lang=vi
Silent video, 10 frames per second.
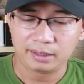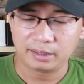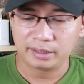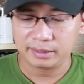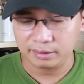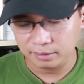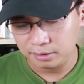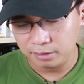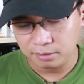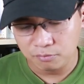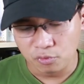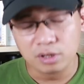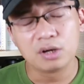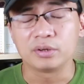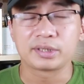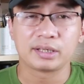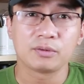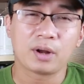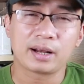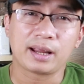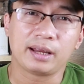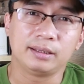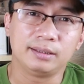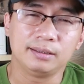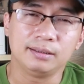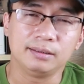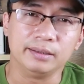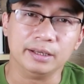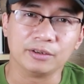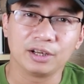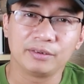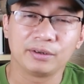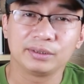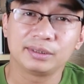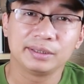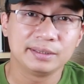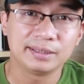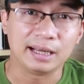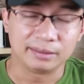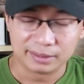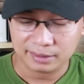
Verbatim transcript: Cái mùi hương của chai nước hoa này thì để nói về nó rất là đơn giản.